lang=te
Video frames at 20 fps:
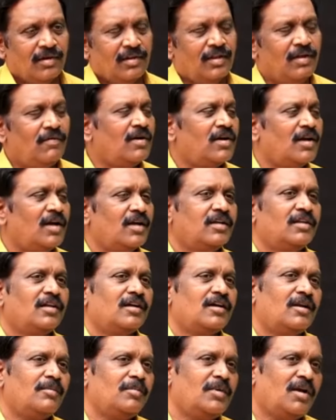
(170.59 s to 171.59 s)
ఇదే వంగా గీత
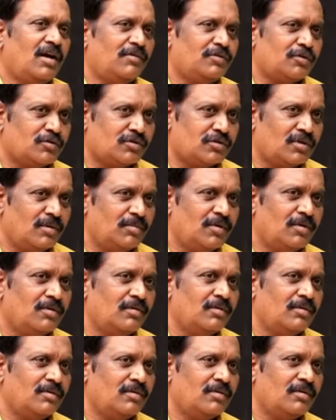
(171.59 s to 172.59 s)
గారు మీ ఆఫీస్కి వస్తే
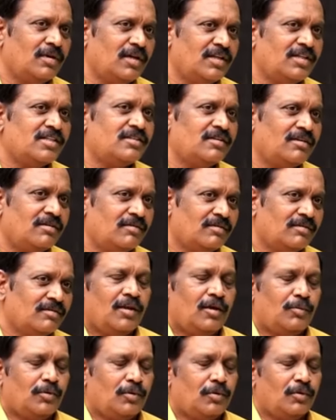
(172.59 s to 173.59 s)
మీరు ఏం చేస్తారు
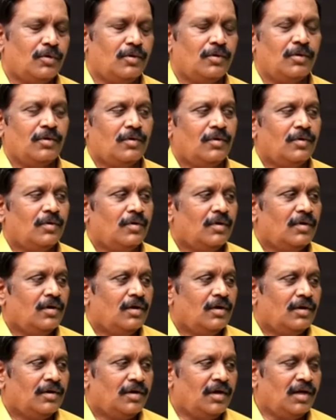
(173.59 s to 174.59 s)
ఇప్పుడు
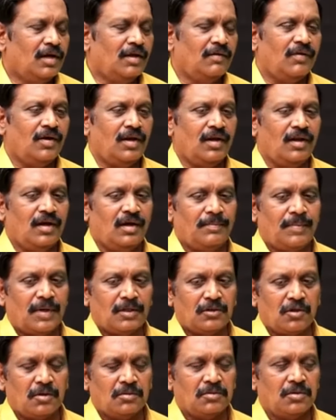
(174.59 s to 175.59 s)
రెండు వేల
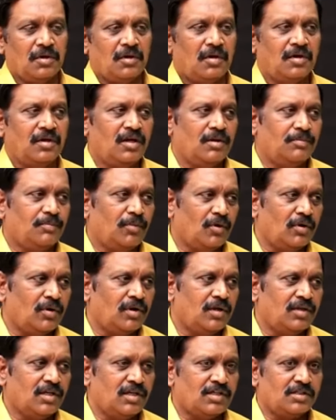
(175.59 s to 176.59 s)
పంతొమ్మిదిలో నేను
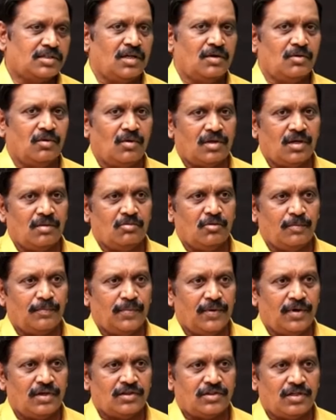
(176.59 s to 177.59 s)
పోటీ చేస్తే నూట
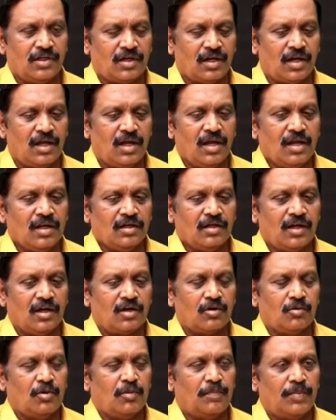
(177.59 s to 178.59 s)
ముప్పై ఏడు సీట్ల
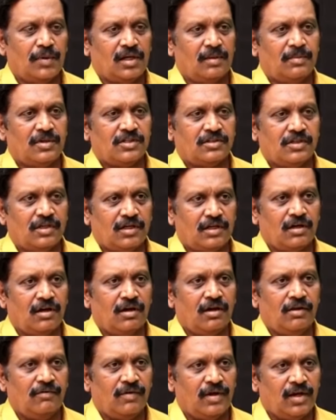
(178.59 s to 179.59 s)
నాకు ముప్పై నలభై
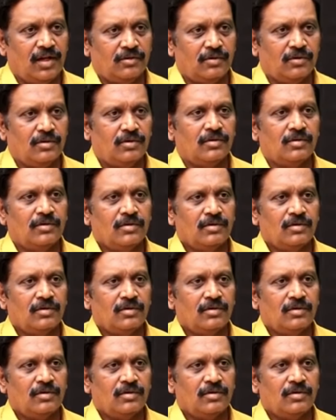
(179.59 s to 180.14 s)
సీట్లు ఇవ్వలేదు